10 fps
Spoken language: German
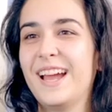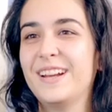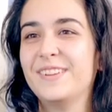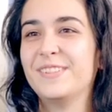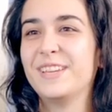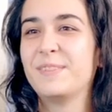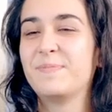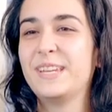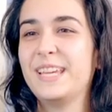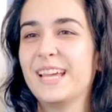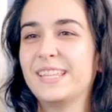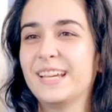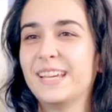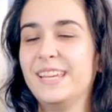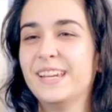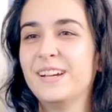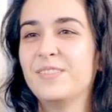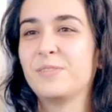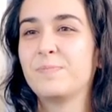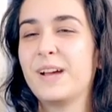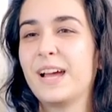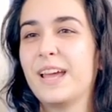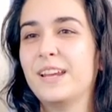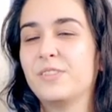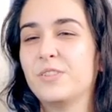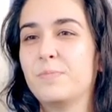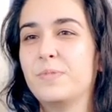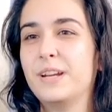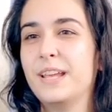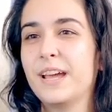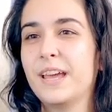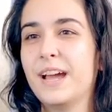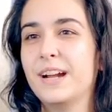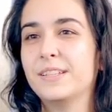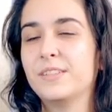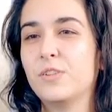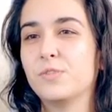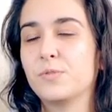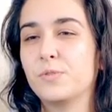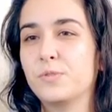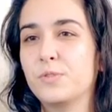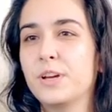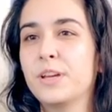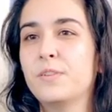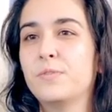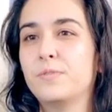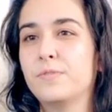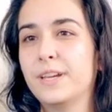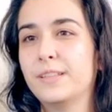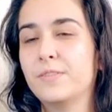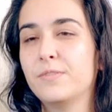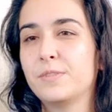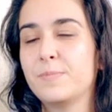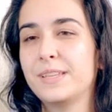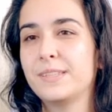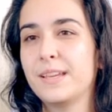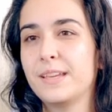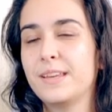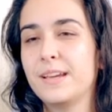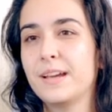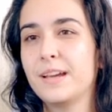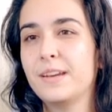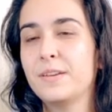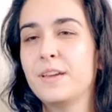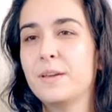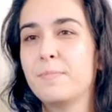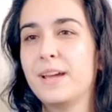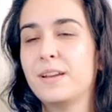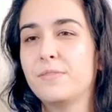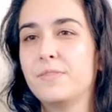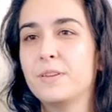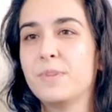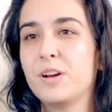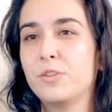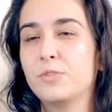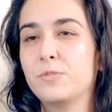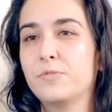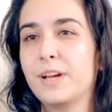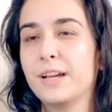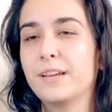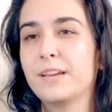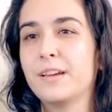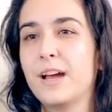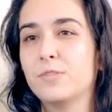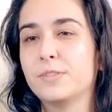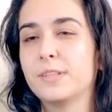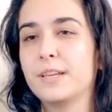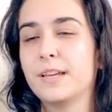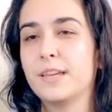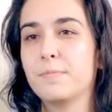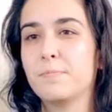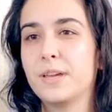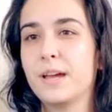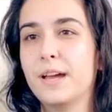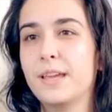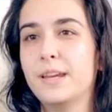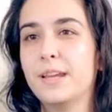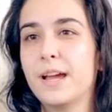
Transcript: Hallo, ich bin die Katharina und mache eine Doppellehre als Konstrukteurin und Fertigungsmesstechnikerin bei der Firma Rotto Frank Austria GmbH in